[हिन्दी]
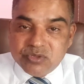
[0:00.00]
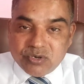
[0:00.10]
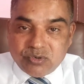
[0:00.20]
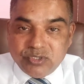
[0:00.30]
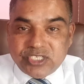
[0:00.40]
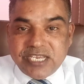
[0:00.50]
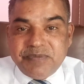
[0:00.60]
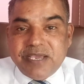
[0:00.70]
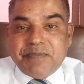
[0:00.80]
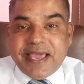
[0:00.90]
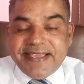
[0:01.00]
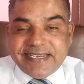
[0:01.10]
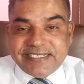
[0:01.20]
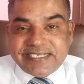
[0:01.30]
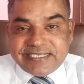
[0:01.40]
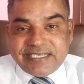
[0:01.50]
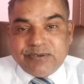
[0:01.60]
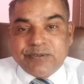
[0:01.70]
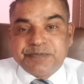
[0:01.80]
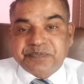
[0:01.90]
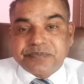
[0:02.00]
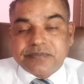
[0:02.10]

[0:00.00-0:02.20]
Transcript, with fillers: तो खुद से भी अप्लाई कर सकते हो